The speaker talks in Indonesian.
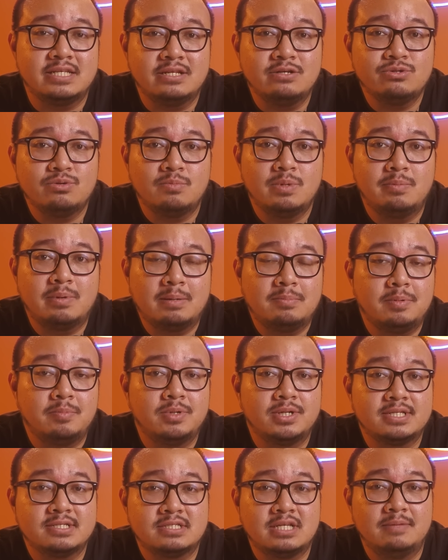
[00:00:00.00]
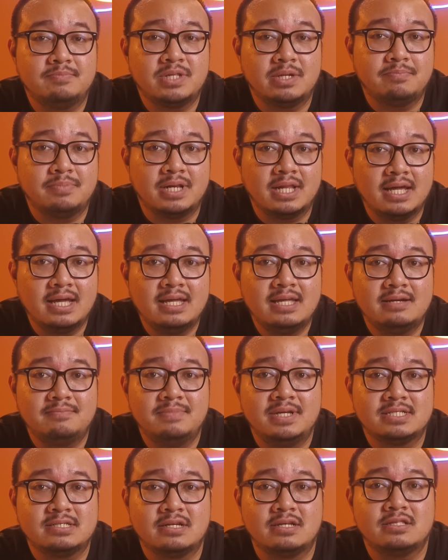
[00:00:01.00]
sini untuk beberapa mayoritas game AAA yang
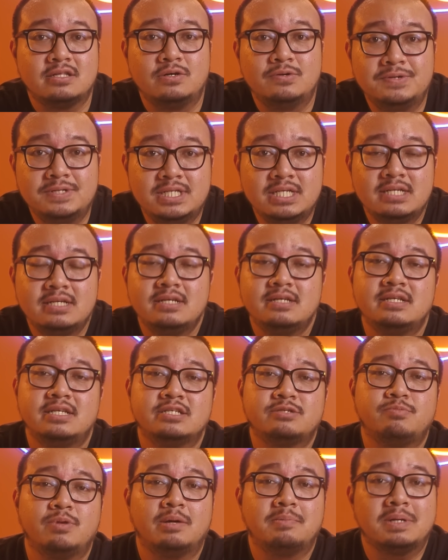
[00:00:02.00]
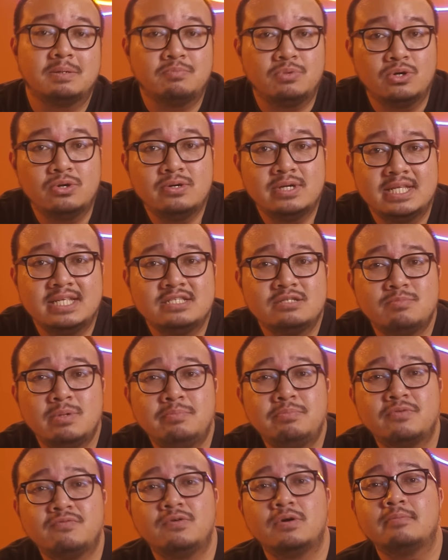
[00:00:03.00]
biasa kita uji di 1080, ini semua
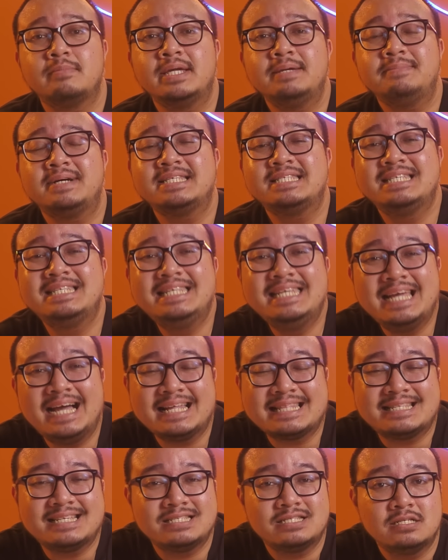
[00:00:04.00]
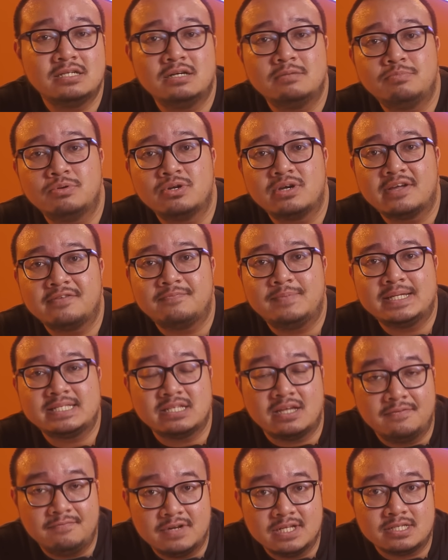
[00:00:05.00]
performanya masih di atas 30 fps
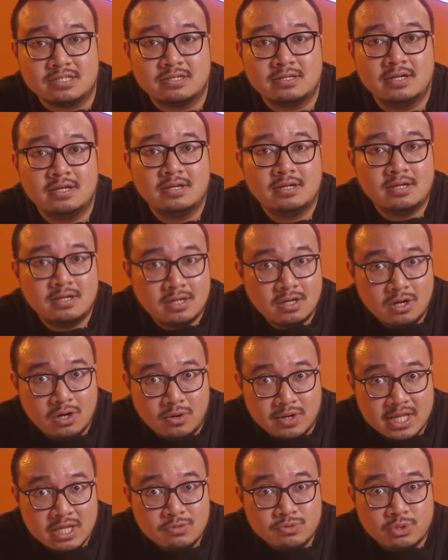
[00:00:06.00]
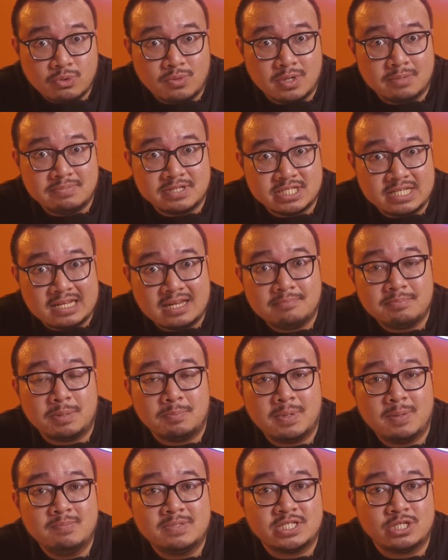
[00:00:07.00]
average. Oke, untuk one persennya
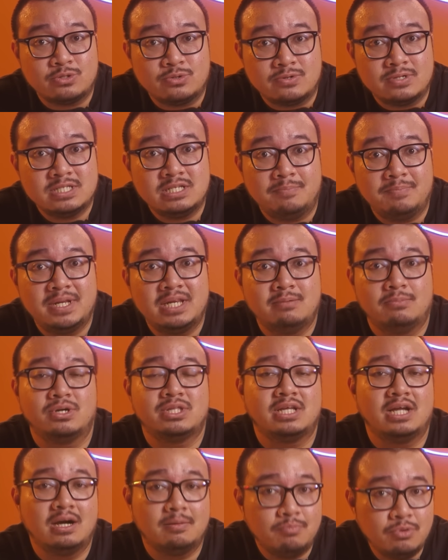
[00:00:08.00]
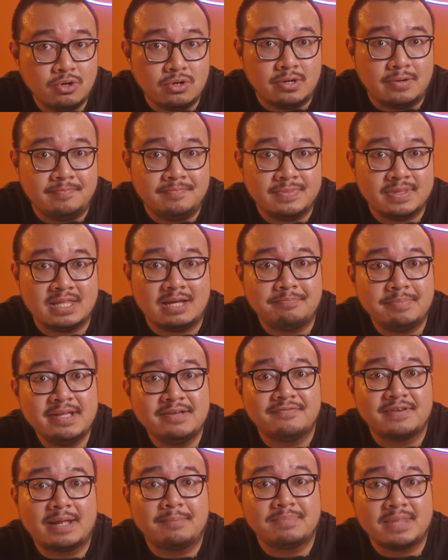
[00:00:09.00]
memang bisa turun sampai di bawah 30,
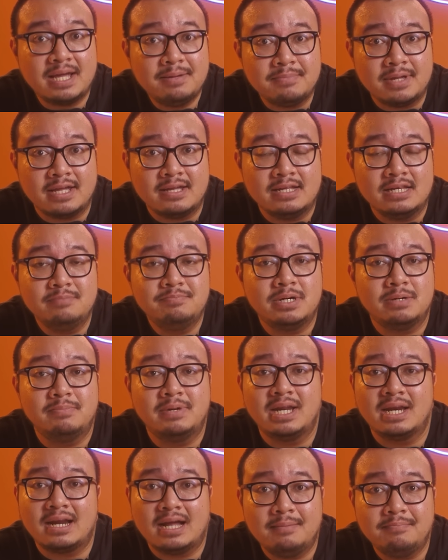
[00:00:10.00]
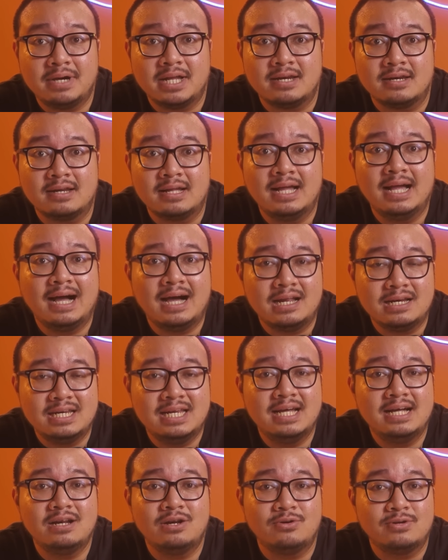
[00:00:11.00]
tapi frame time-nya ini benar-benar aman. Nggak
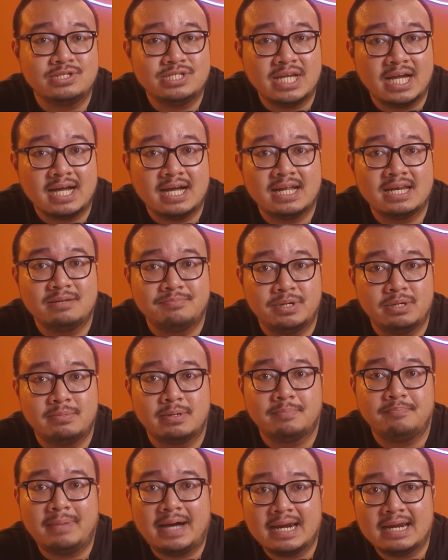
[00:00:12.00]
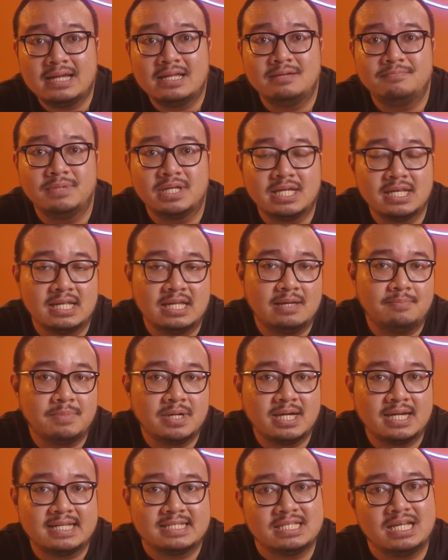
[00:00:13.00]
ada lonjakan yang benar-benar parah yang bikin game nya
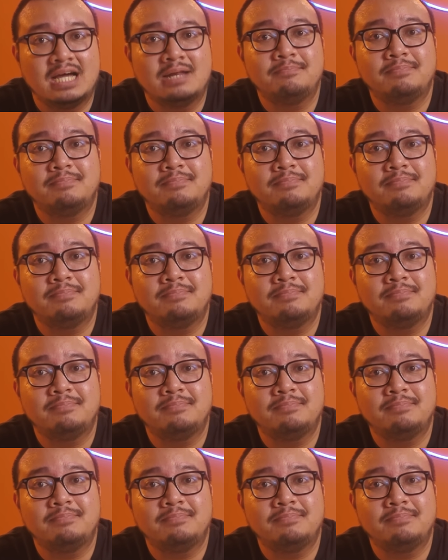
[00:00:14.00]
kerasa